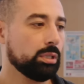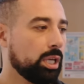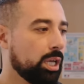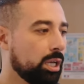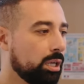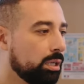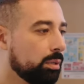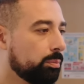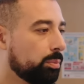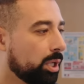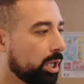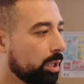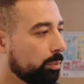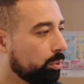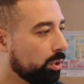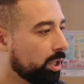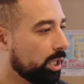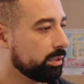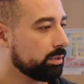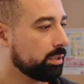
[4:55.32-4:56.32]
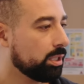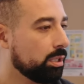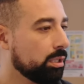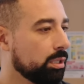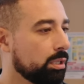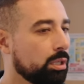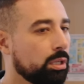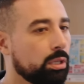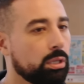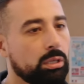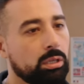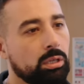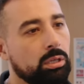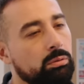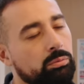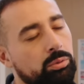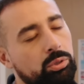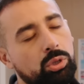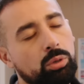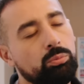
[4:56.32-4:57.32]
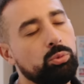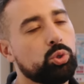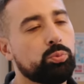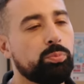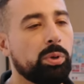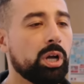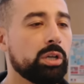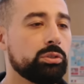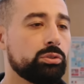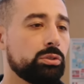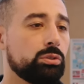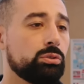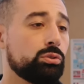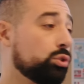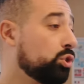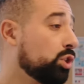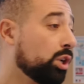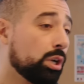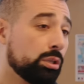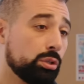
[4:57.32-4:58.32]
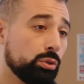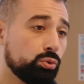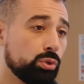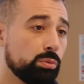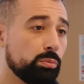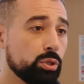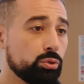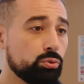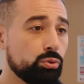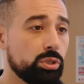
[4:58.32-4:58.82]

Ah, par rapport à ça. Mais non, mais je suis pas raciste. J'ai regardé tout le match de